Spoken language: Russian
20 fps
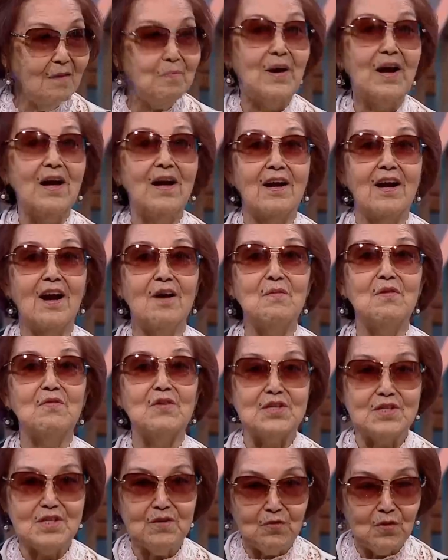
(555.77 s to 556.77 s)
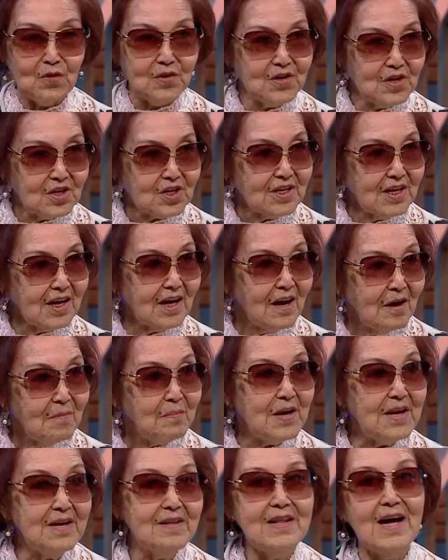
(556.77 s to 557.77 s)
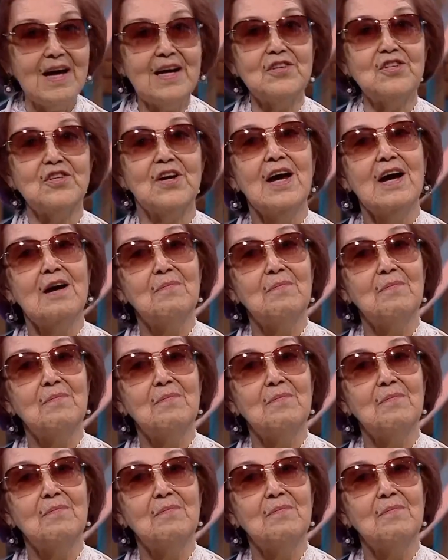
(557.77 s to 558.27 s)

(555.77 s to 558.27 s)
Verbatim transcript: программу вот сегодняшних передач.